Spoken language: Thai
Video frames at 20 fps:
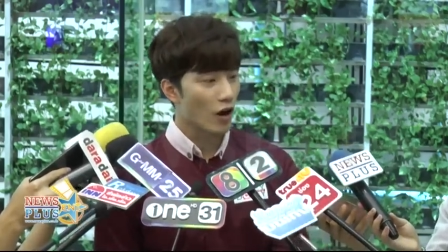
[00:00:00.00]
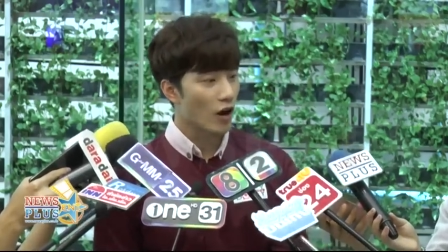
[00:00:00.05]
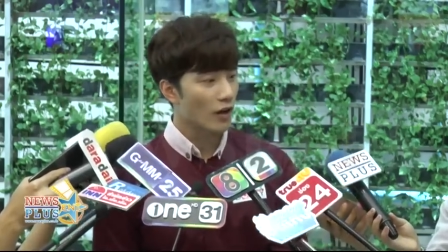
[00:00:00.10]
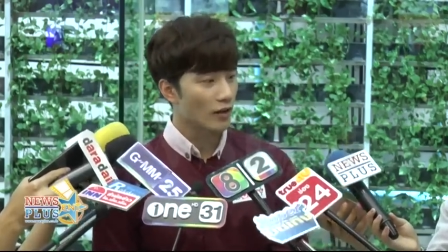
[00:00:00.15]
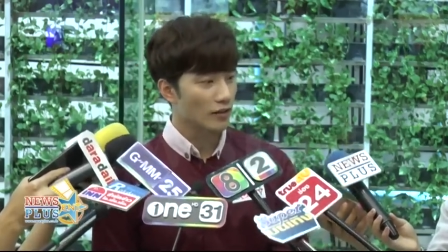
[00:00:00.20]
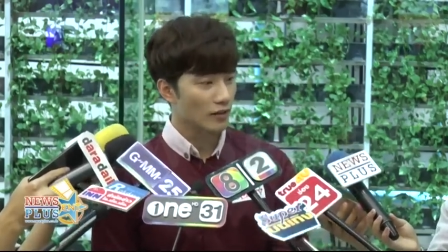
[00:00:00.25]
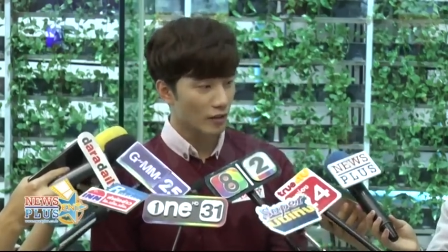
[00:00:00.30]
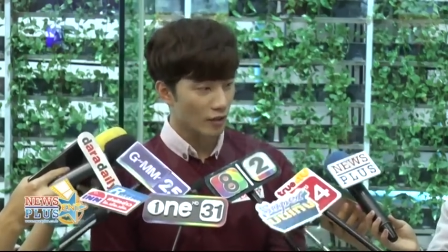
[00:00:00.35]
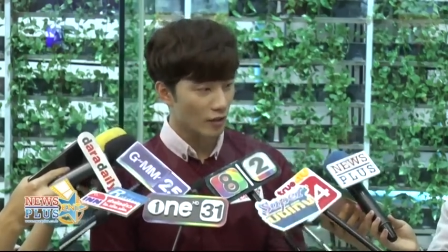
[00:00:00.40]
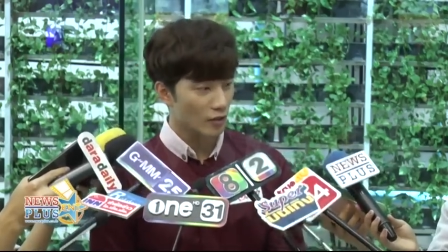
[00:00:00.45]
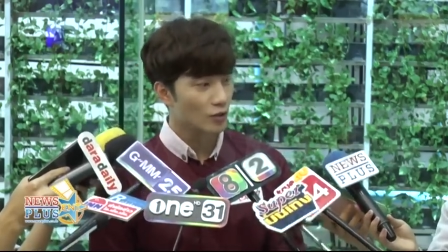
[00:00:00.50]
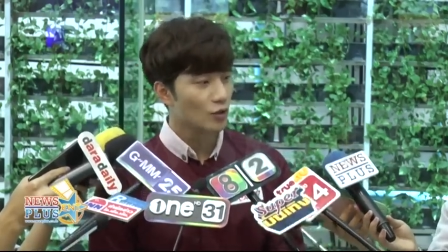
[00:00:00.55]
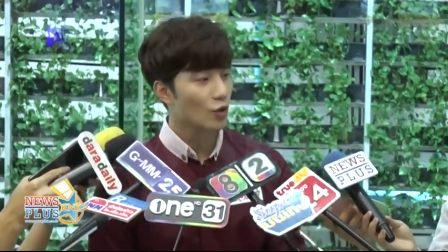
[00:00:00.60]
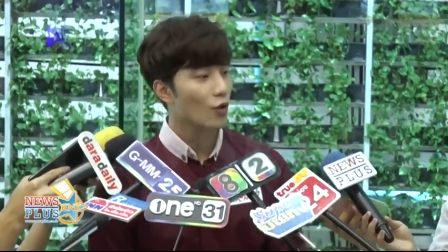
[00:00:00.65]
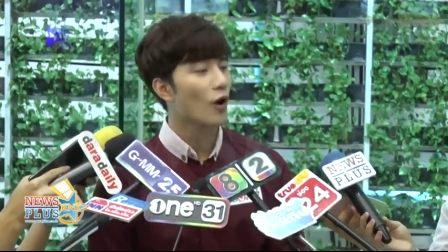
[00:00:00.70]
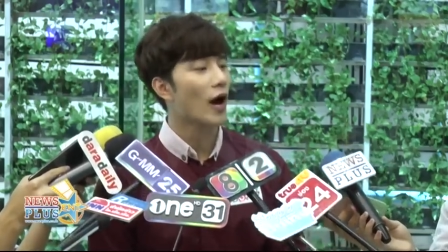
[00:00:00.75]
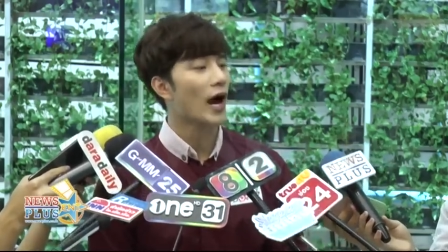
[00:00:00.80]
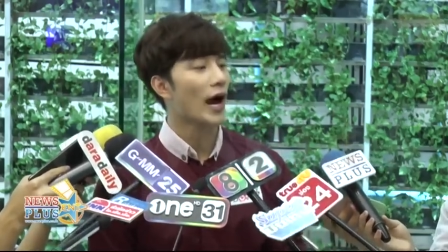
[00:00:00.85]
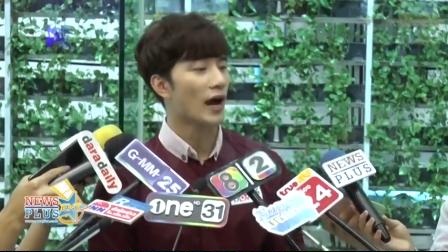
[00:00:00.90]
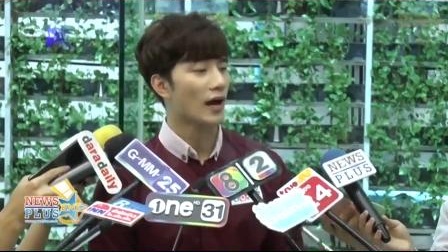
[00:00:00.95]
คลอดเขาก็โทร
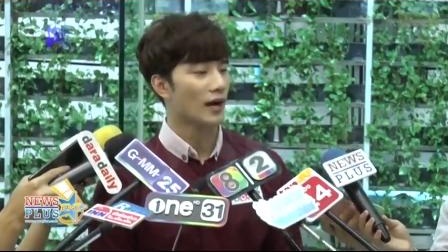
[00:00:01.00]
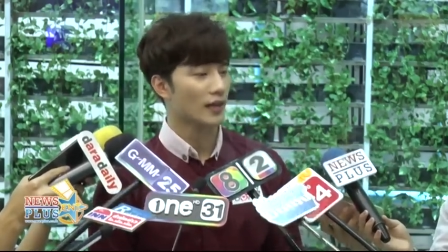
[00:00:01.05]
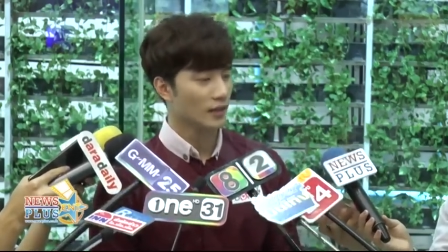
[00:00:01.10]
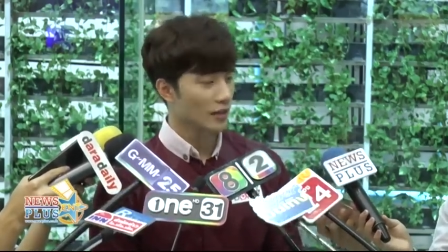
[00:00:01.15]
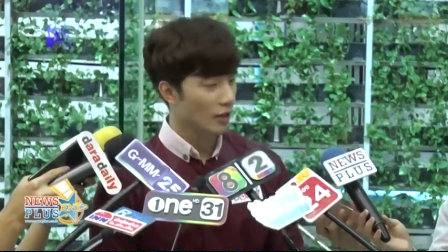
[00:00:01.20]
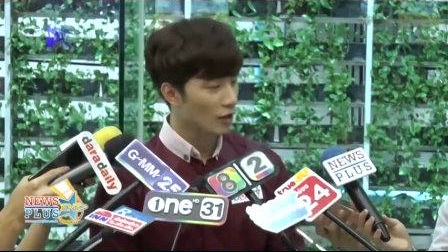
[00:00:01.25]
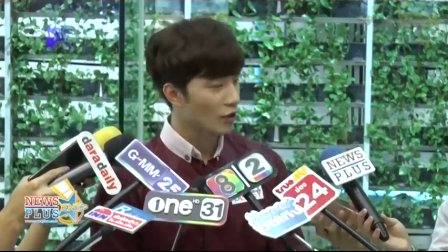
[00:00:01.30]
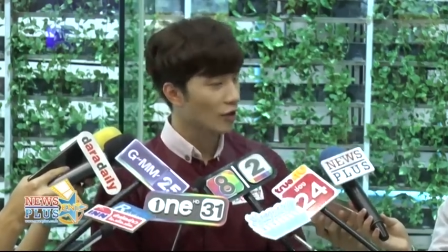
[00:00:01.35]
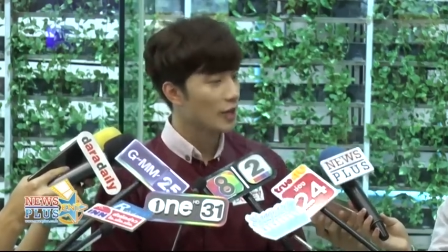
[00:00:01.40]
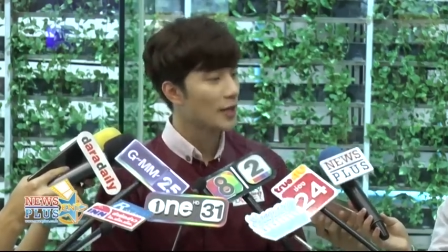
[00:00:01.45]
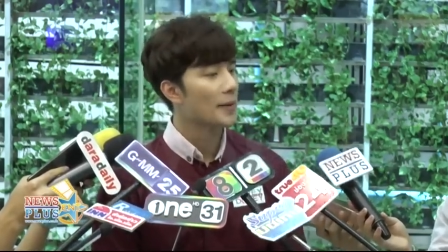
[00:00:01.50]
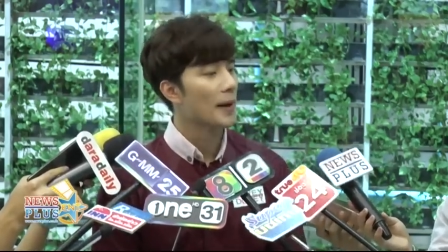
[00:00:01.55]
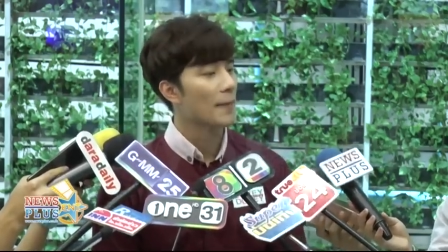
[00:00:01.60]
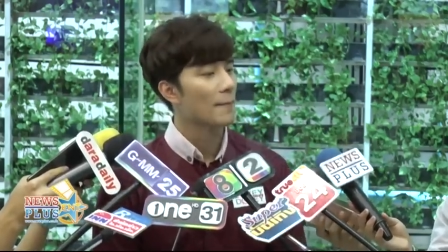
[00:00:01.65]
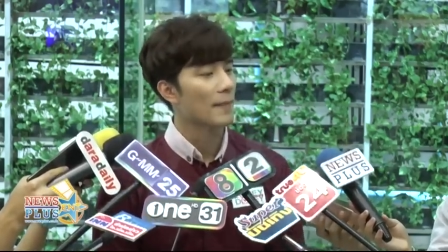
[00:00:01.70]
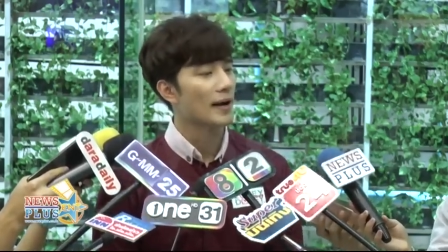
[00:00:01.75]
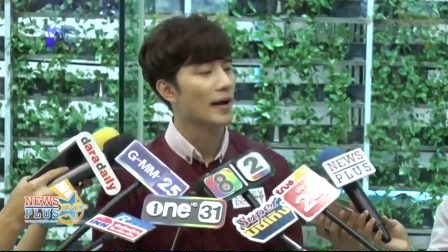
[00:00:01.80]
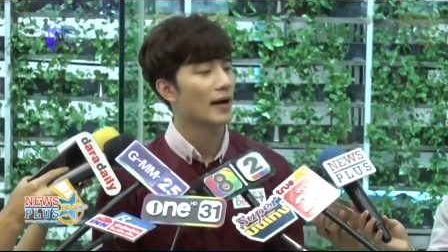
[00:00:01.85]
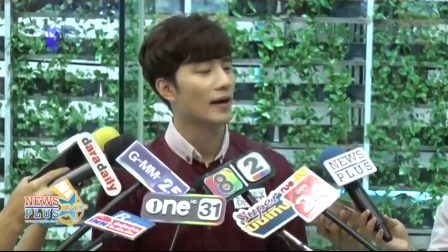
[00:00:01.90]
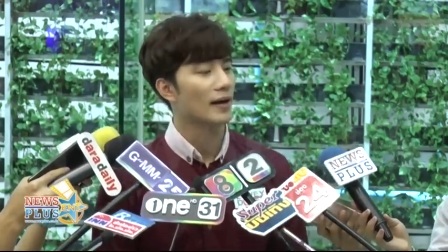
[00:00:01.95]
หาเราก็รีบกลั
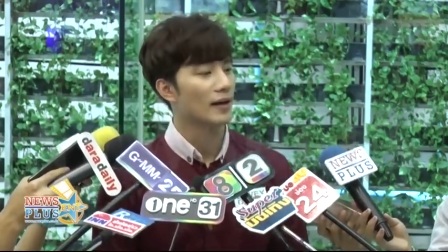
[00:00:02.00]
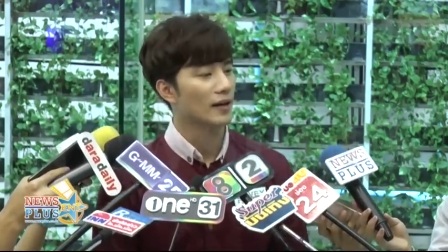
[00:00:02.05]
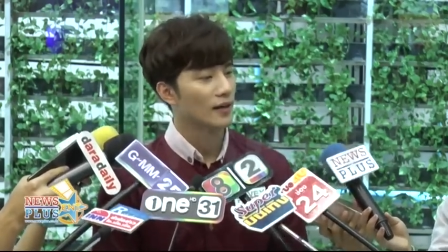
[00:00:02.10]
บมา